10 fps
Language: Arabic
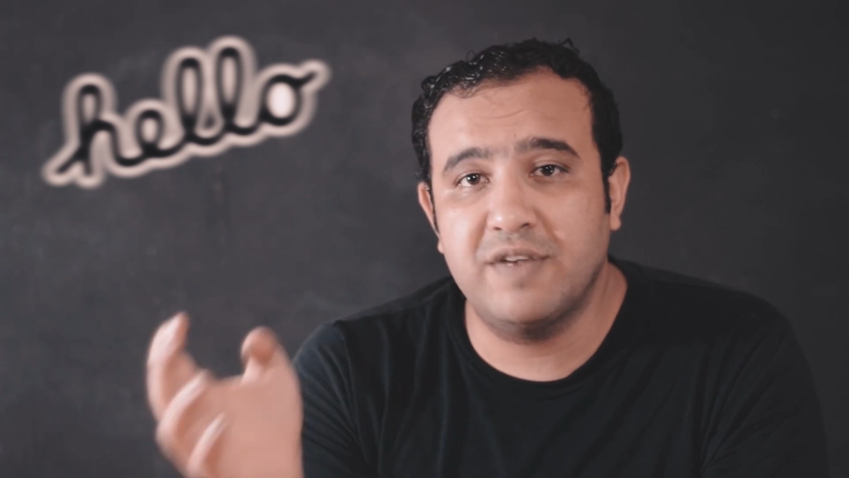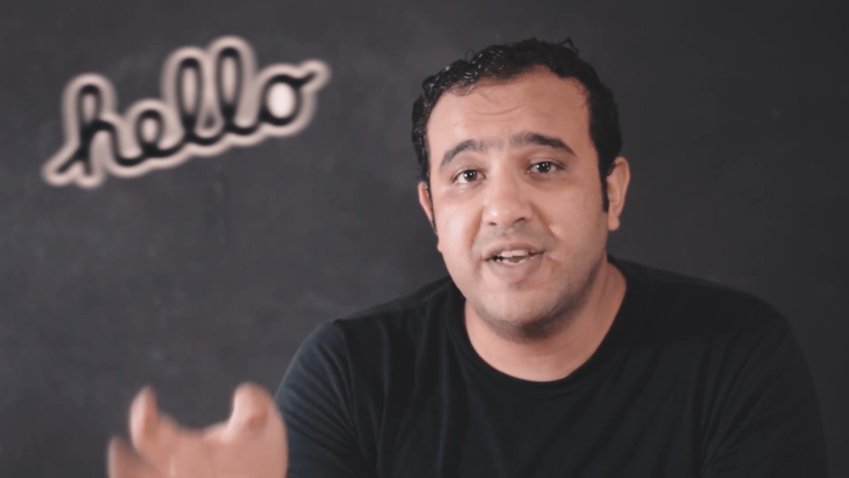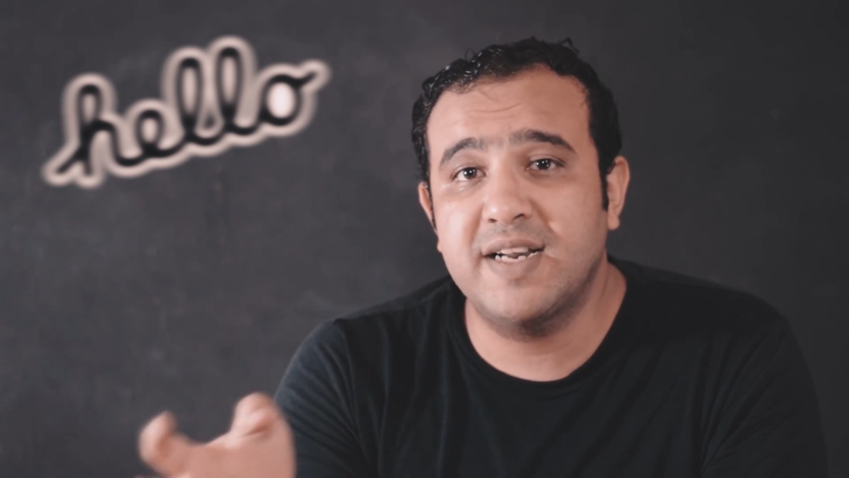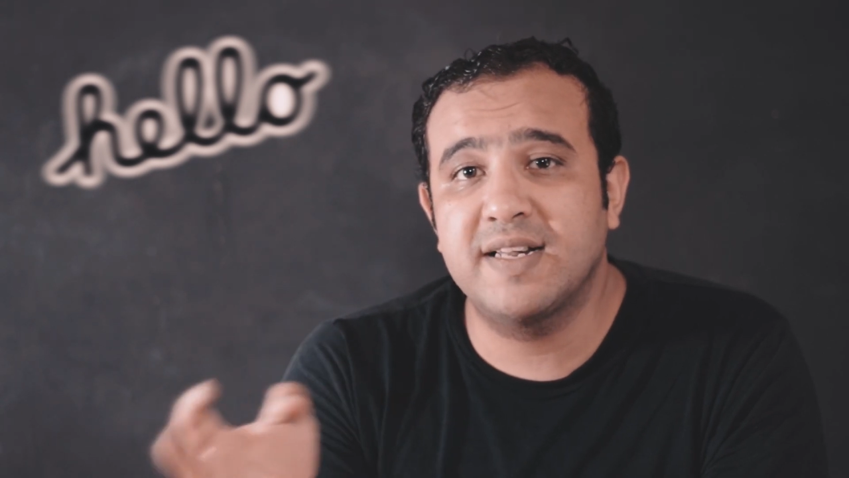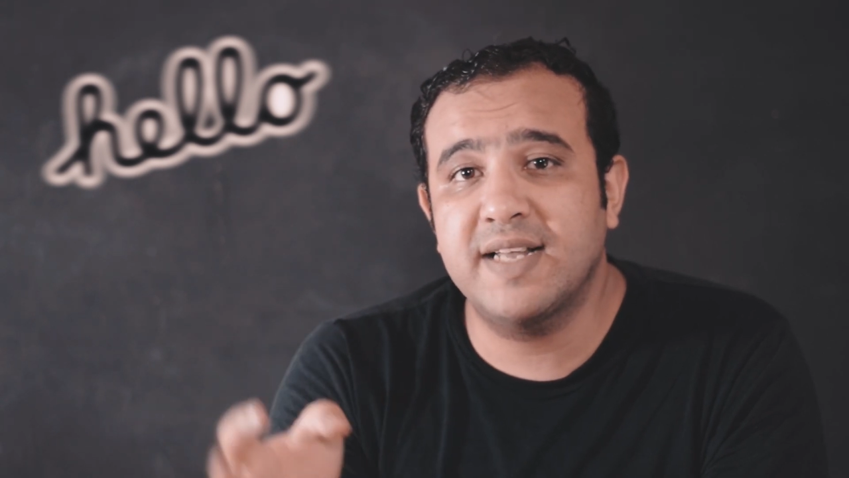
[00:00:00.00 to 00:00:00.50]

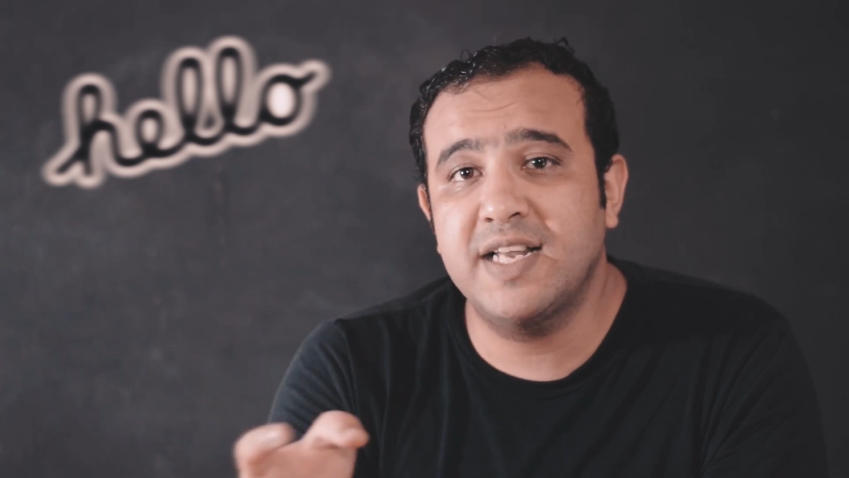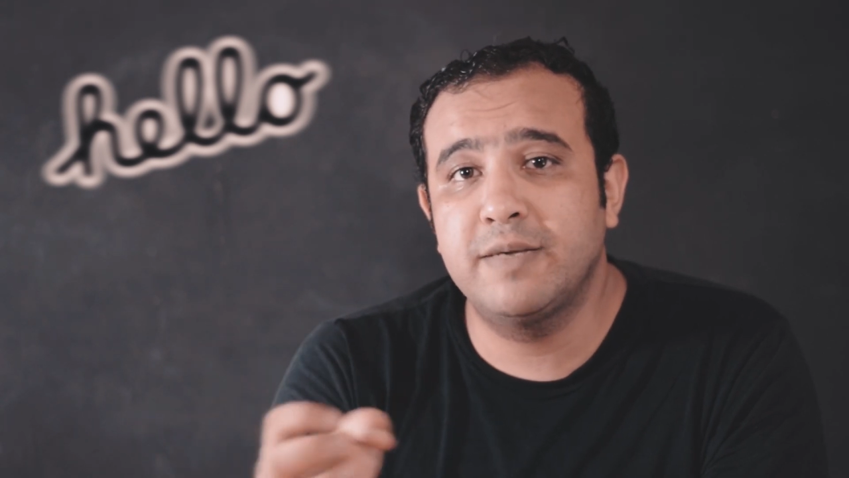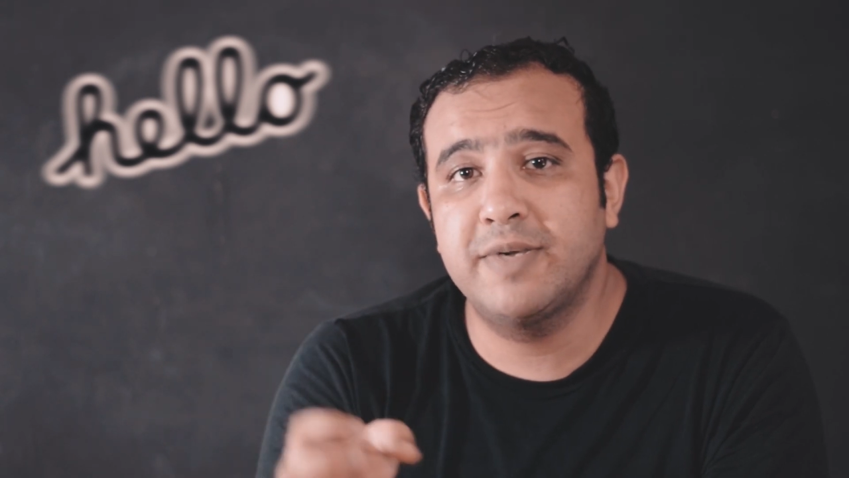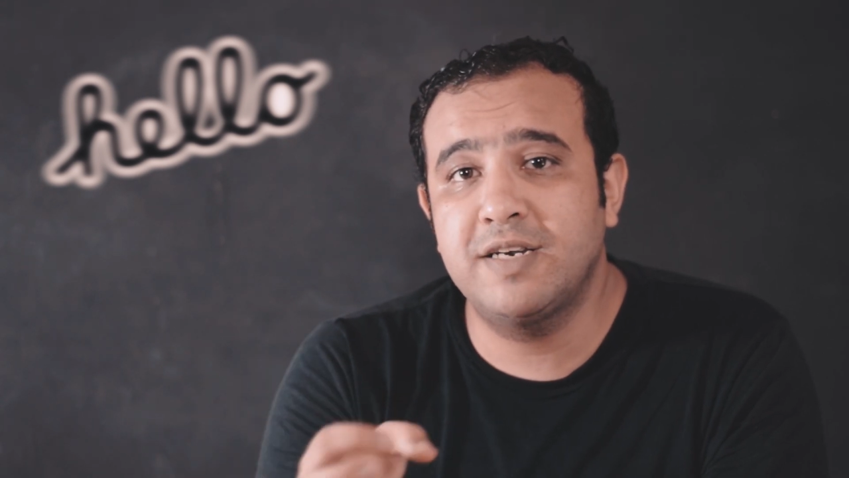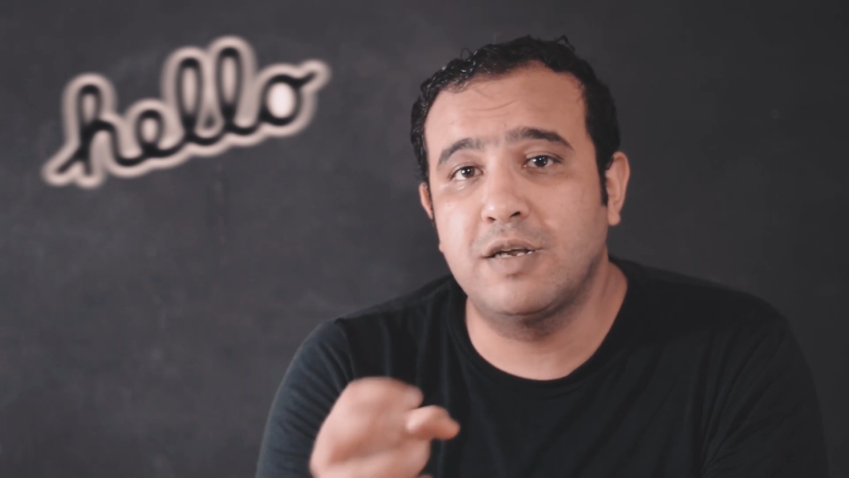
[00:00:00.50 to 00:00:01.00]
الفرق
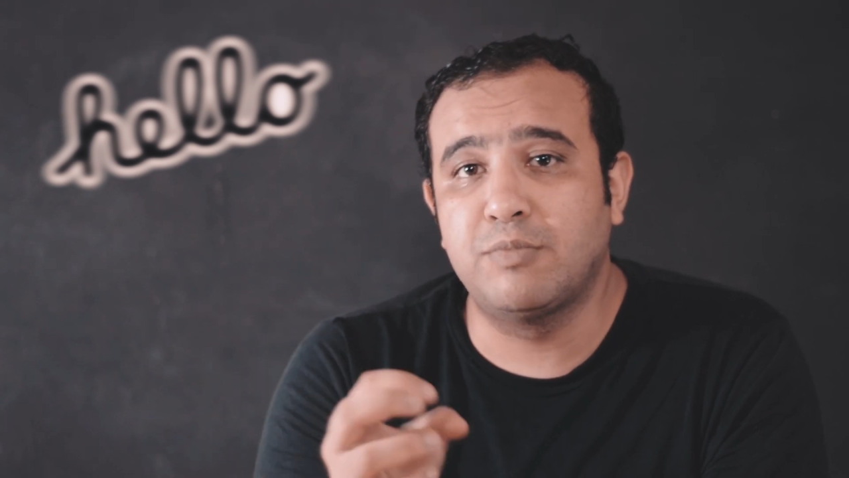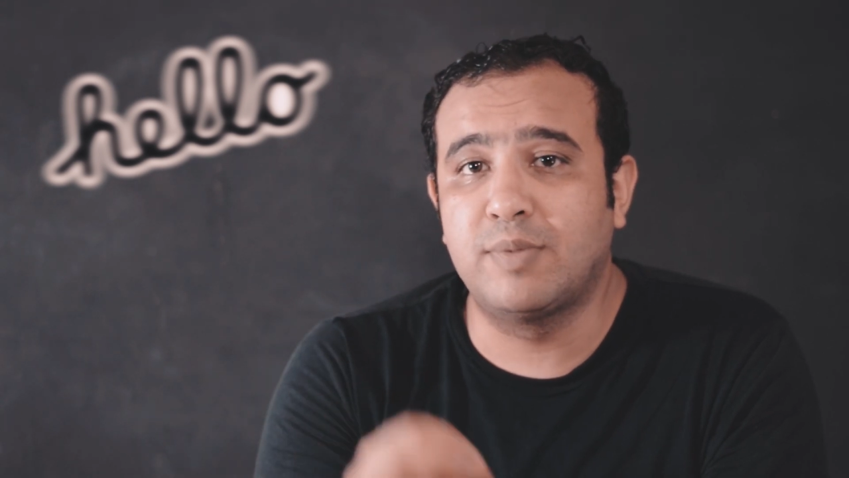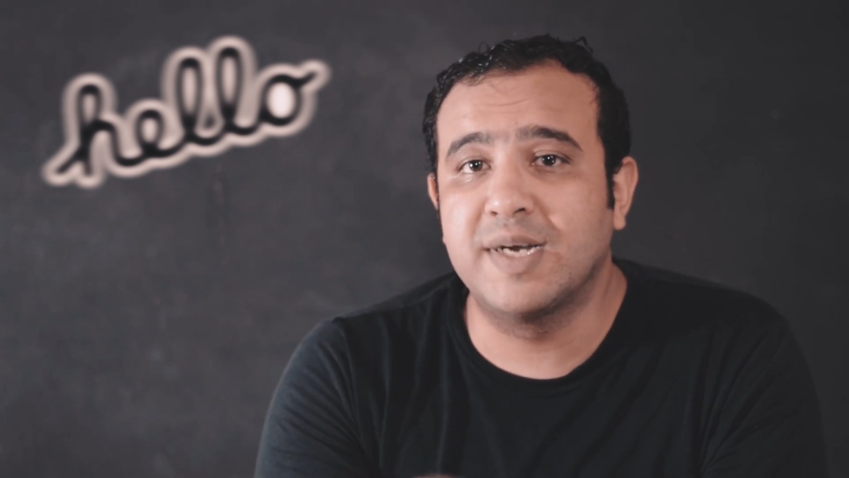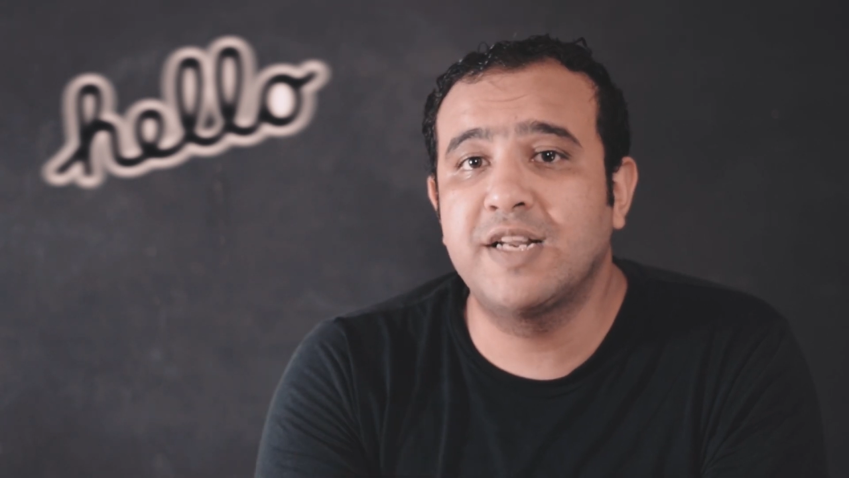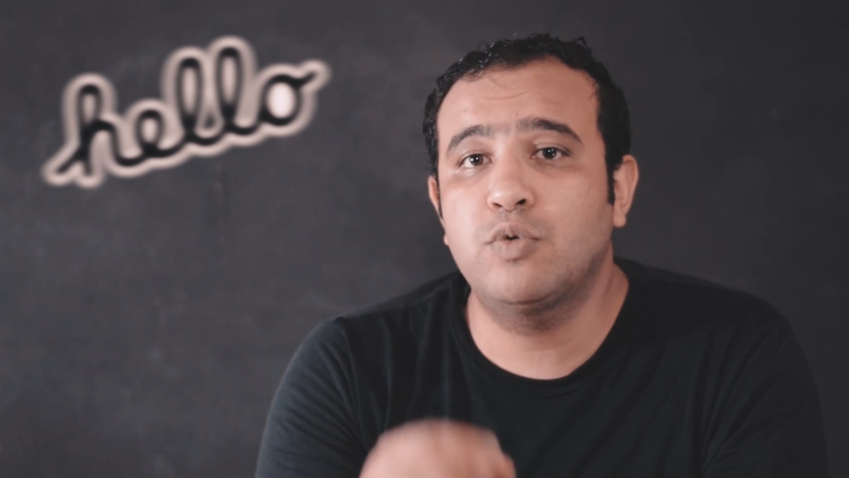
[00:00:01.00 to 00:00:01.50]
التاني بين
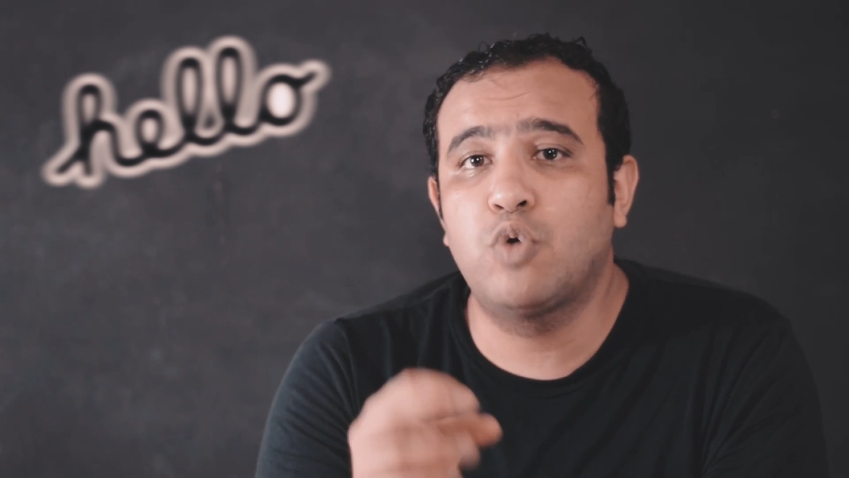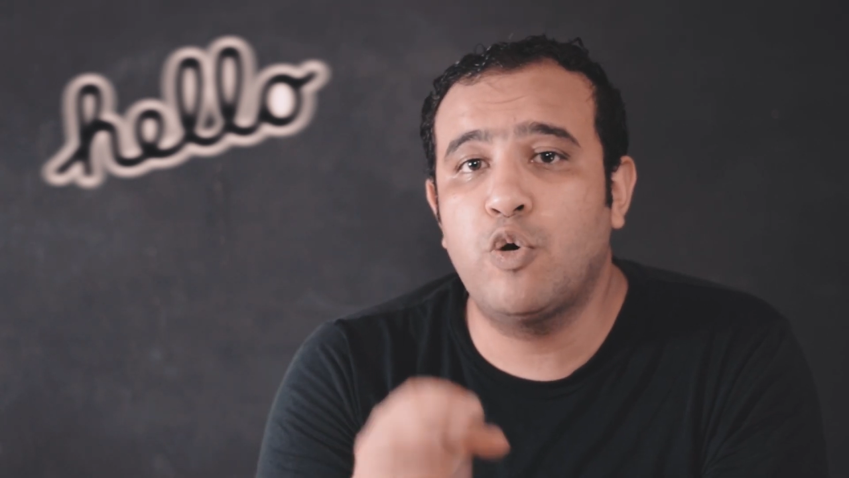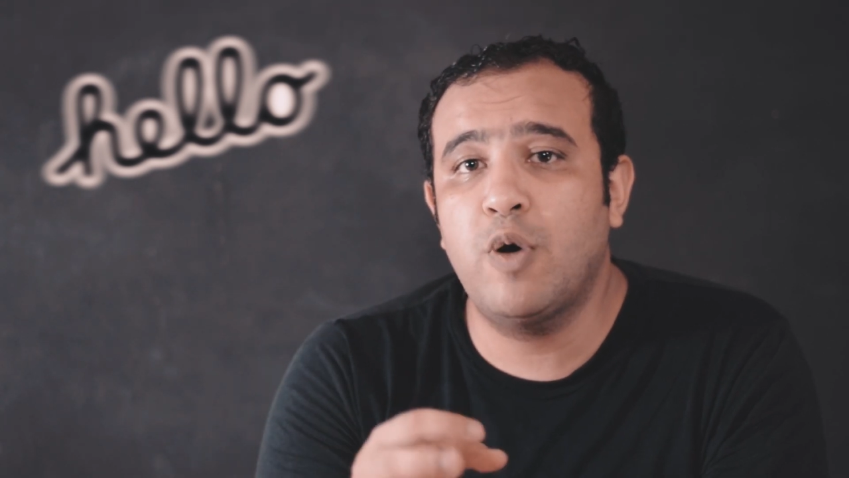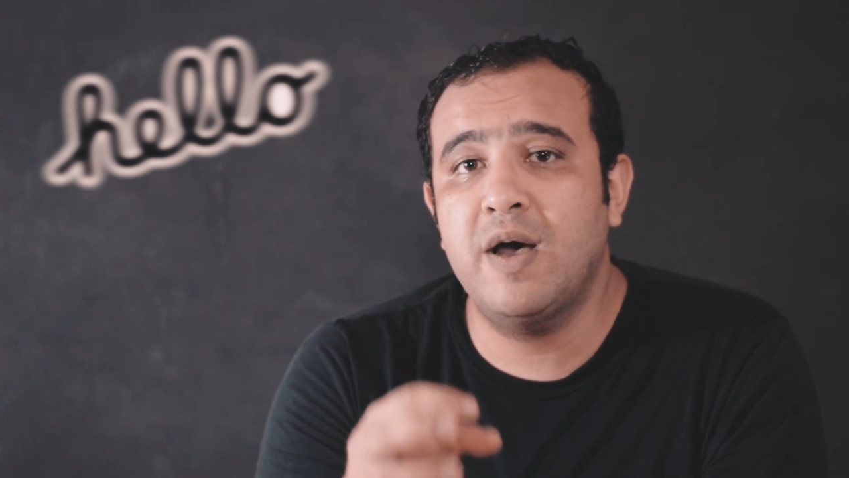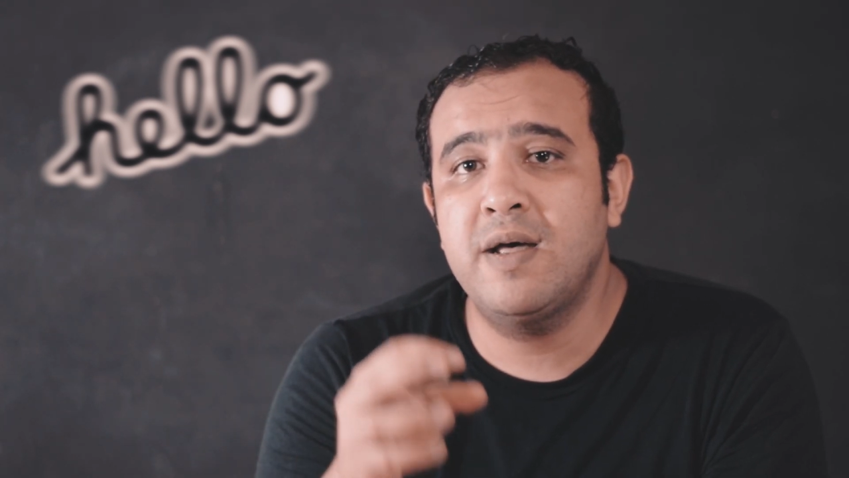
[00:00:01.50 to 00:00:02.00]
الموبايلين
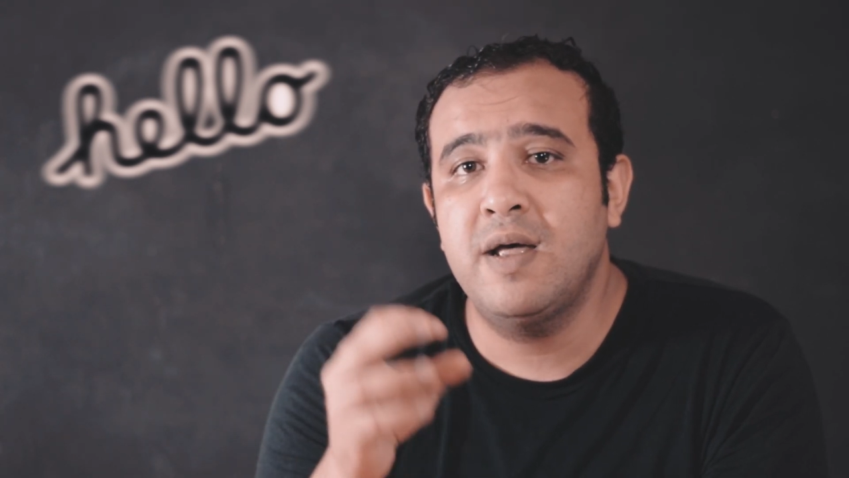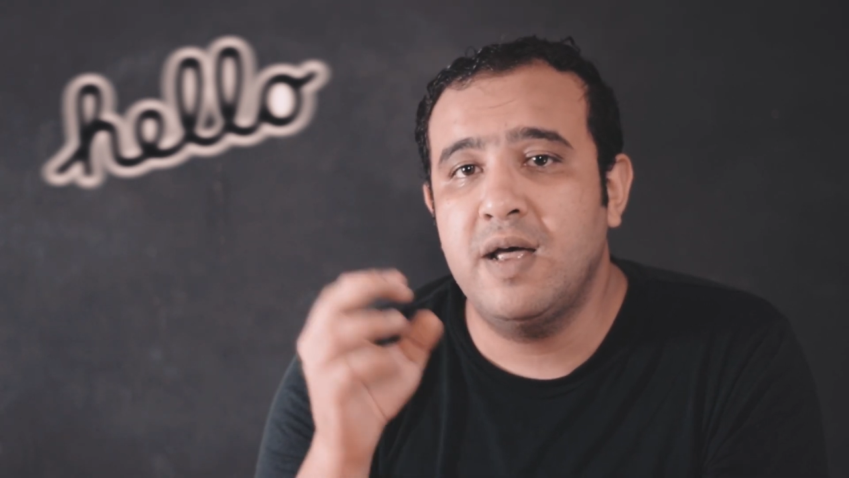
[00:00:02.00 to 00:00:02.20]
وهو